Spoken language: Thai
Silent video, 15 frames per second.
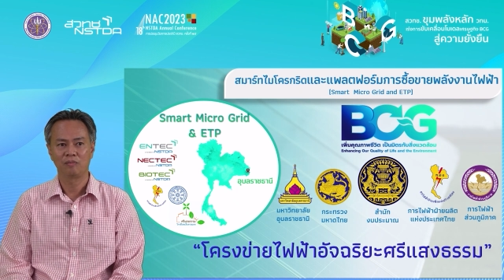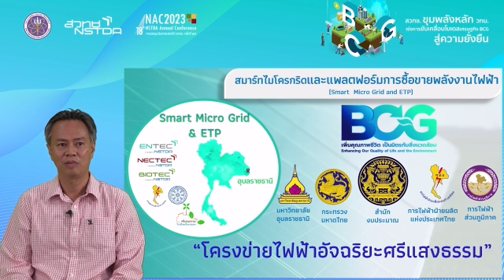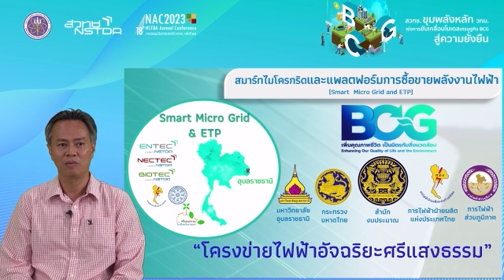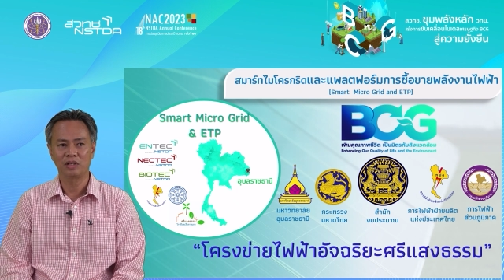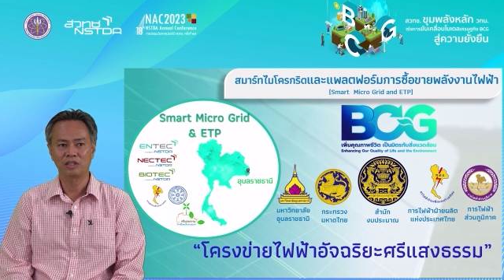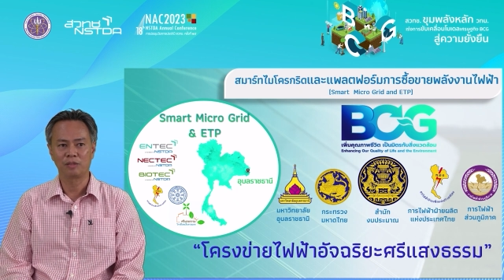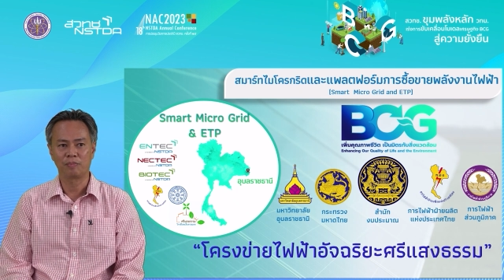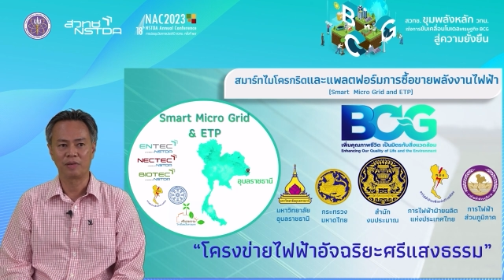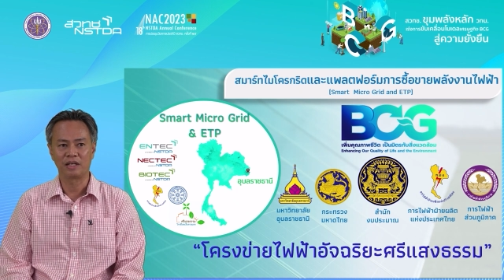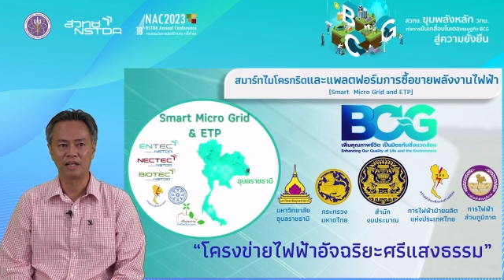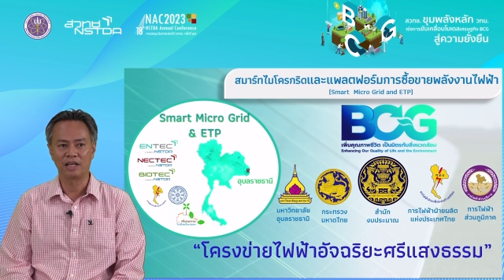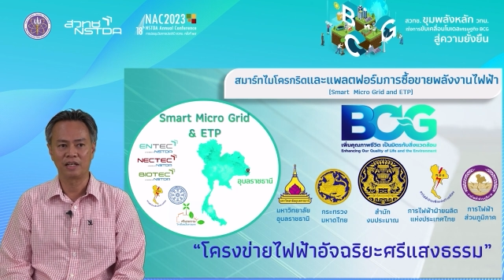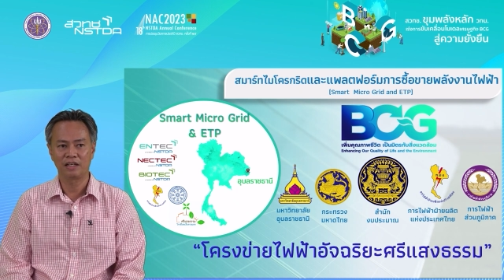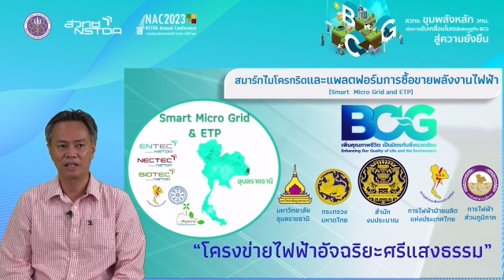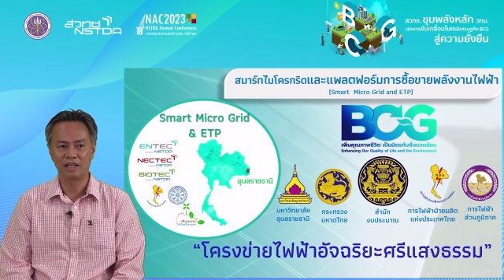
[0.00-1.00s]
ไม่ว่าจะเป็น
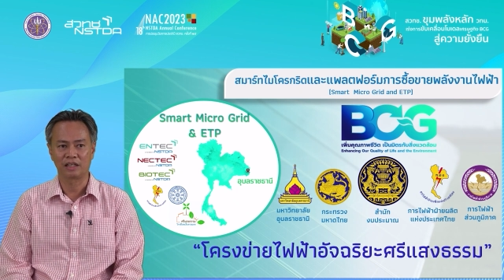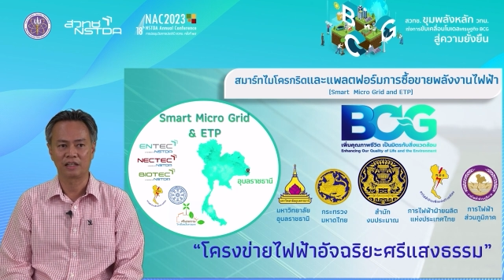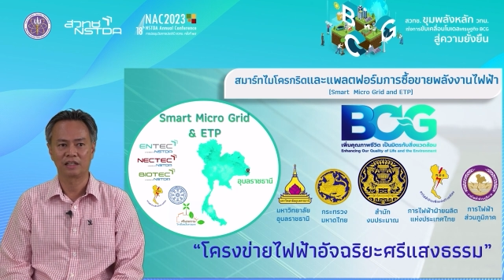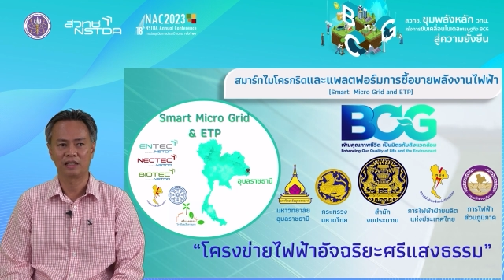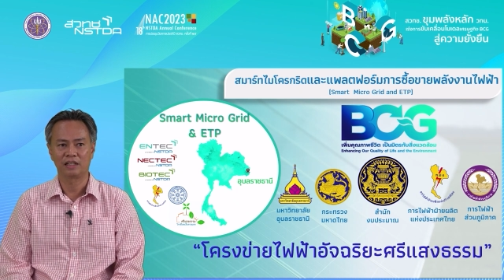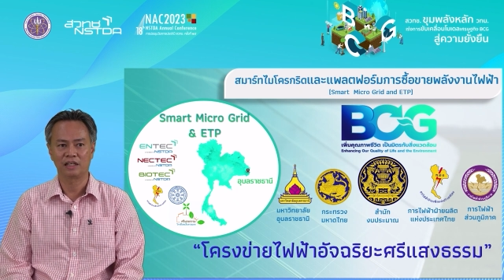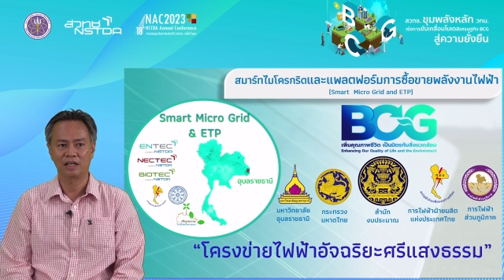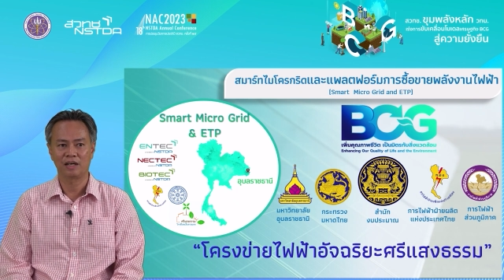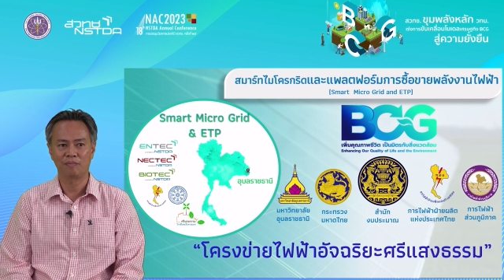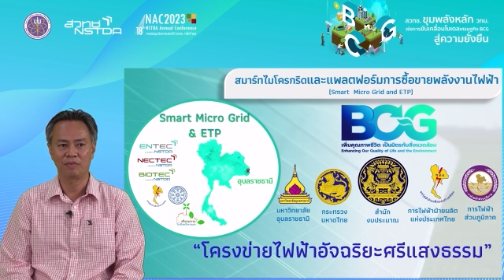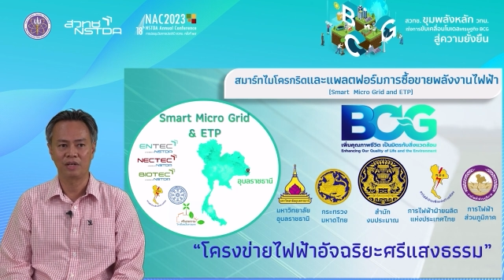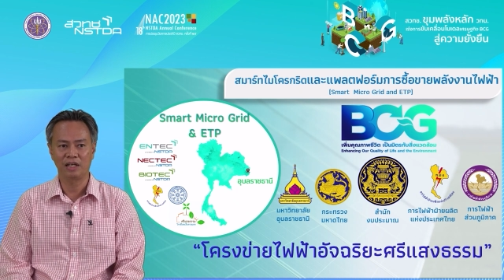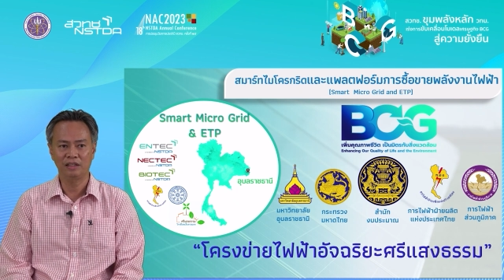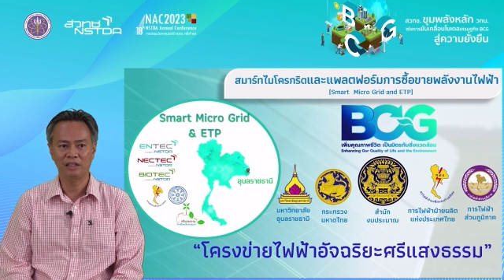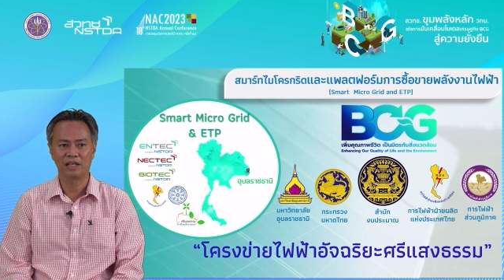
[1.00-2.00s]
e n t e c h นะครับ
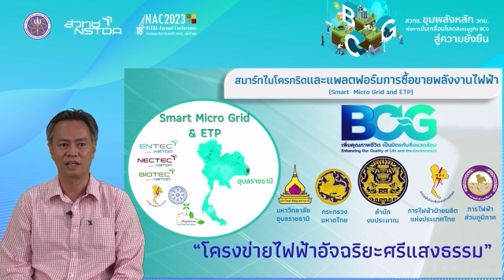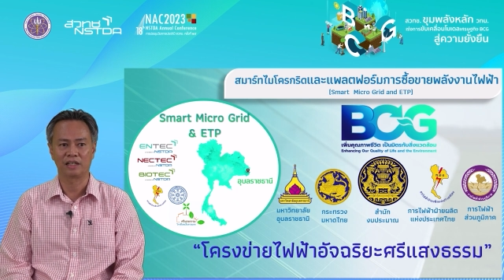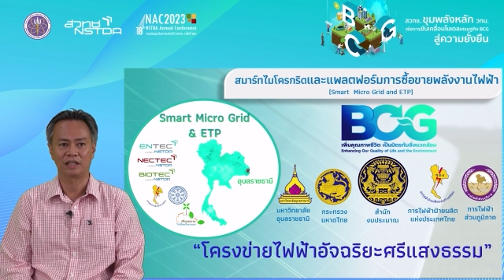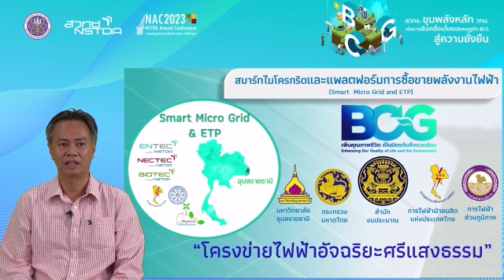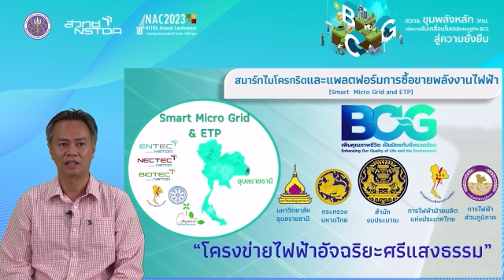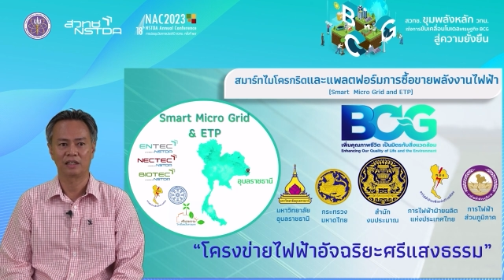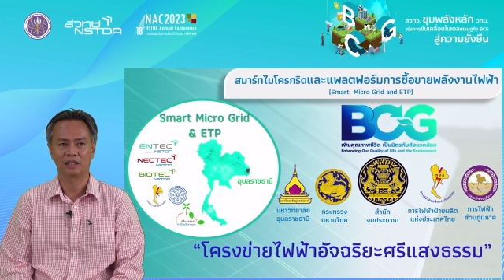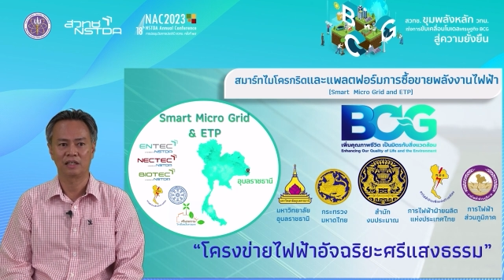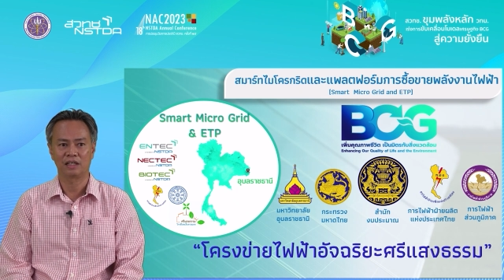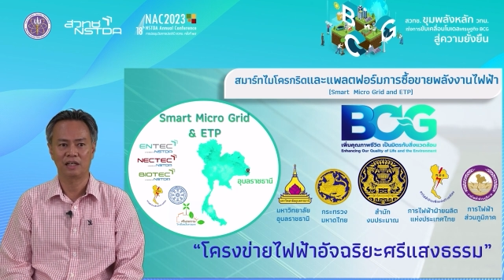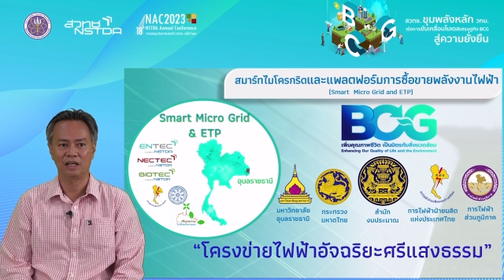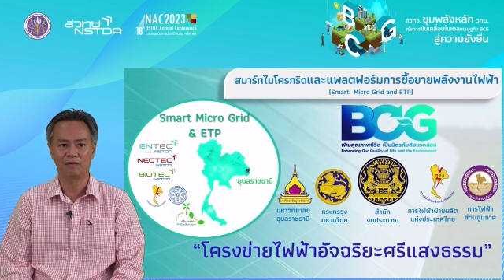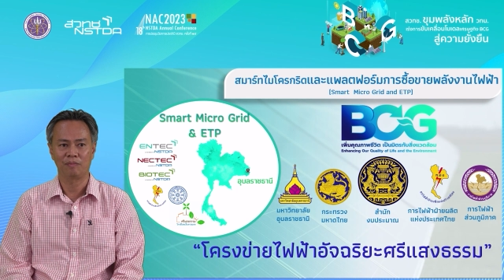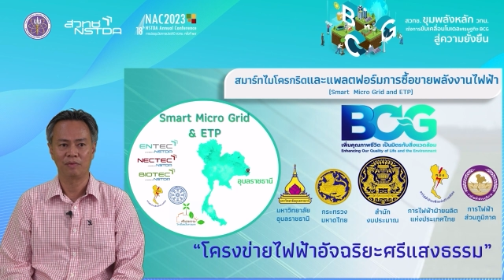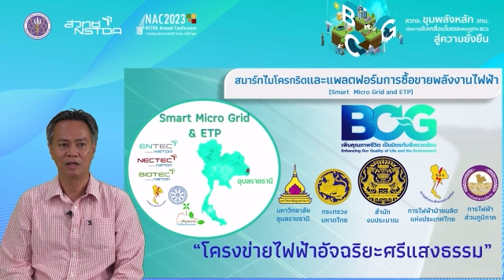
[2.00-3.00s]
n e c t e c h นะ
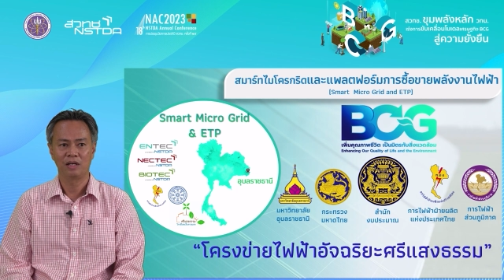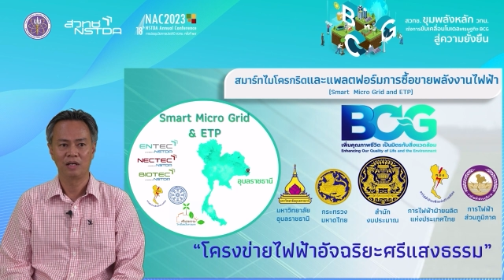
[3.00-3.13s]
ครับ